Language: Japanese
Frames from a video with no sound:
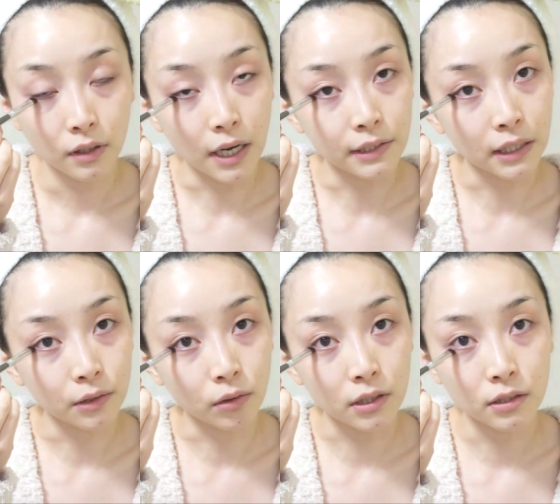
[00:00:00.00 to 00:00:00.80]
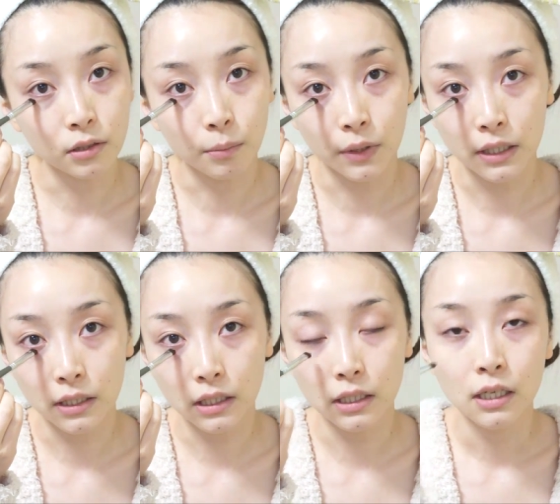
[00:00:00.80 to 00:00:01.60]
書いたりとかするのもいい
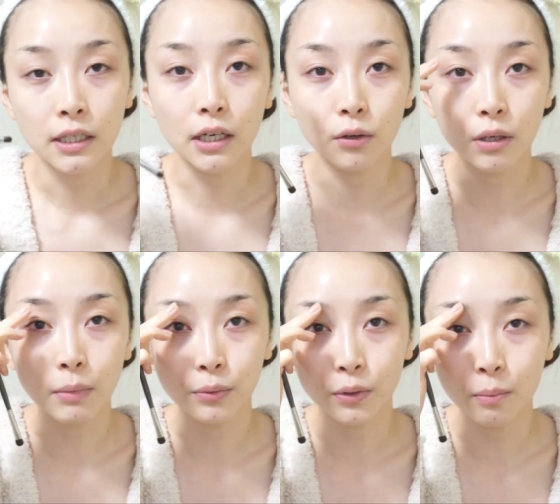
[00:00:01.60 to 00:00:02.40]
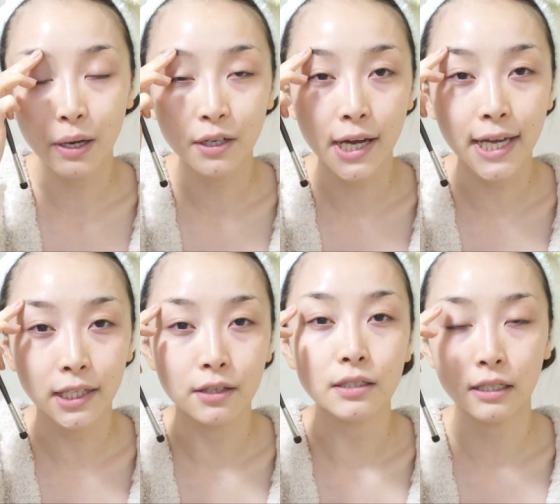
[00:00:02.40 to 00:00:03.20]
し結構今太眉流行っ
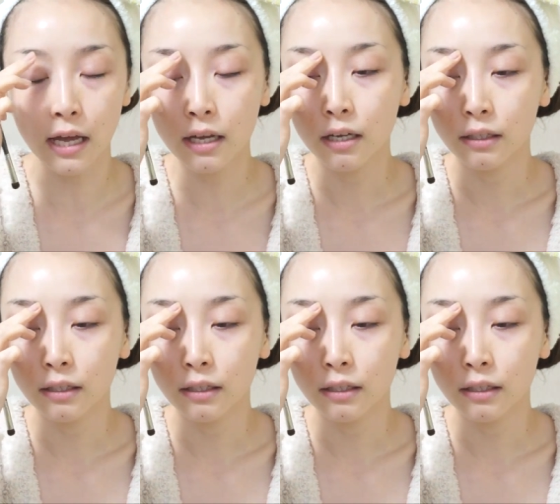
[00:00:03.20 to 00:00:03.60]
てるじゃない